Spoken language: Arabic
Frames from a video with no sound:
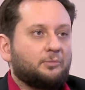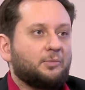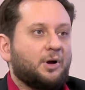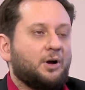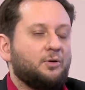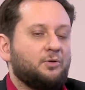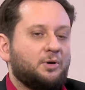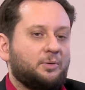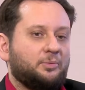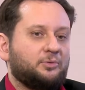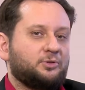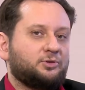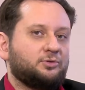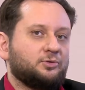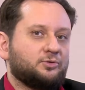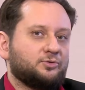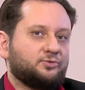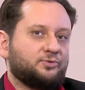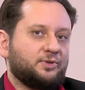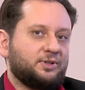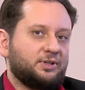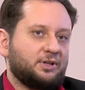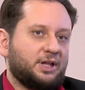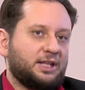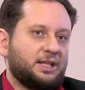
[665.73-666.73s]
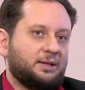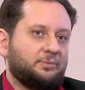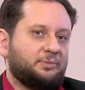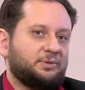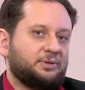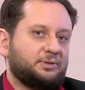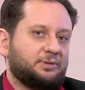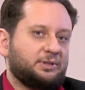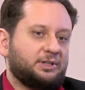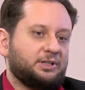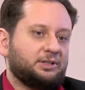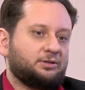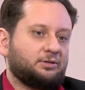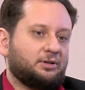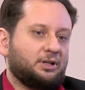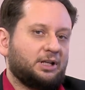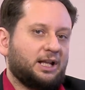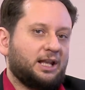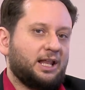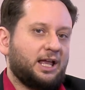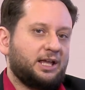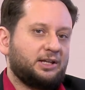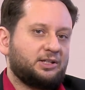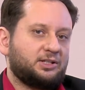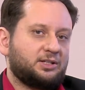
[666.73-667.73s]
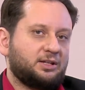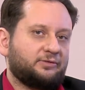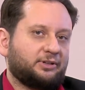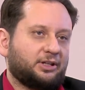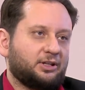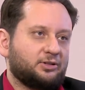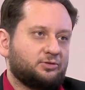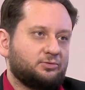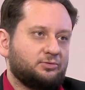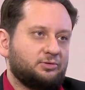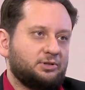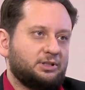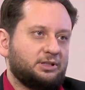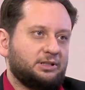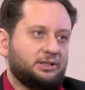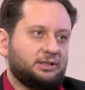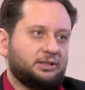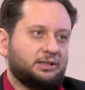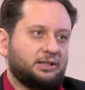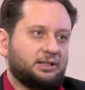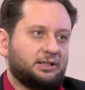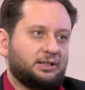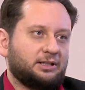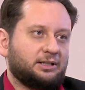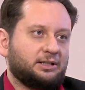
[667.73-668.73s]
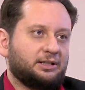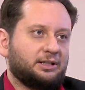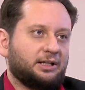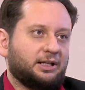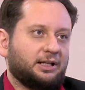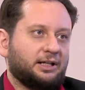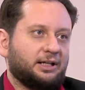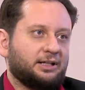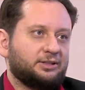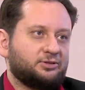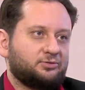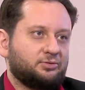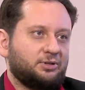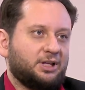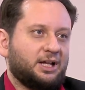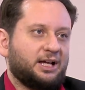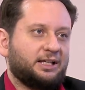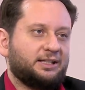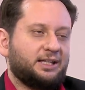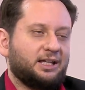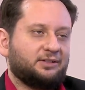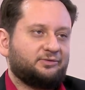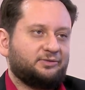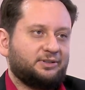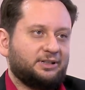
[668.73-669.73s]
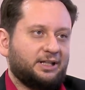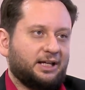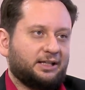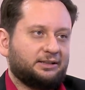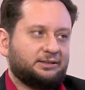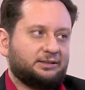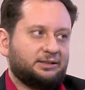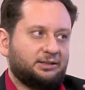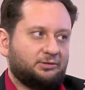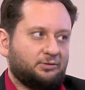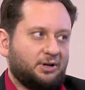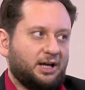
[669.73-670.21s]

ما هو بيشوف انه انا بدي ادخل على هي الشركه شو شو الاهداف اللي عندي؟